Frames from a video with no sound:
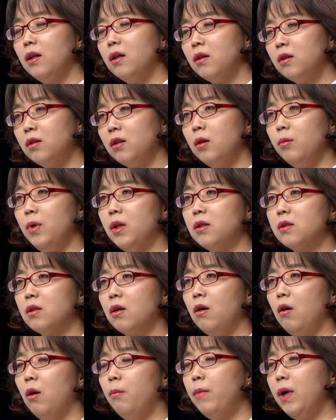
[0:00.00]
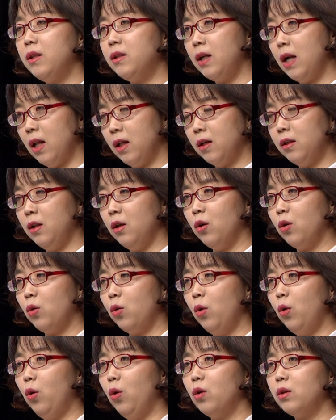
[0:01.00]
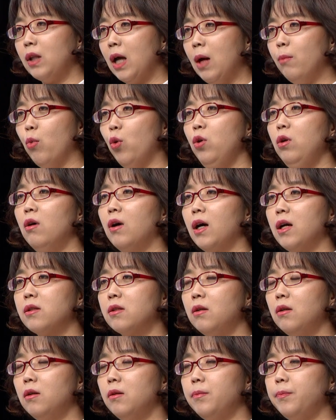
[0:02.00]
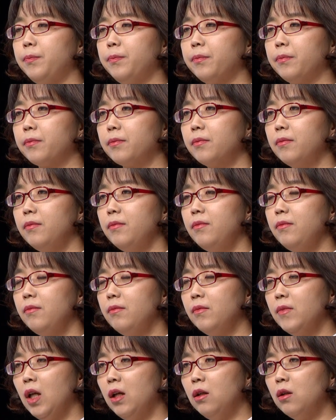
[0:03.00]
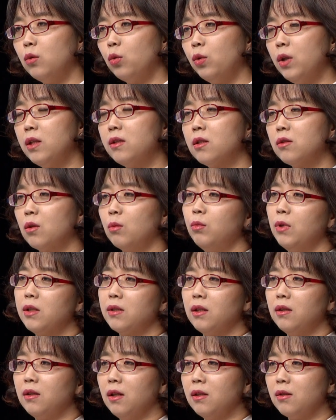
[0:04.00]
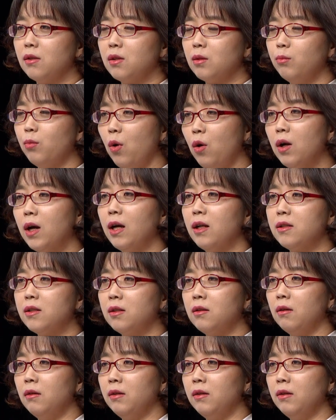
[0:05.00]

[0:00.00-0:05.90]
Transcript: 그러면서 엄마들이 알게 되었고 다 몰려가서 도대체 성문화센터에서 지금 뭘 가르친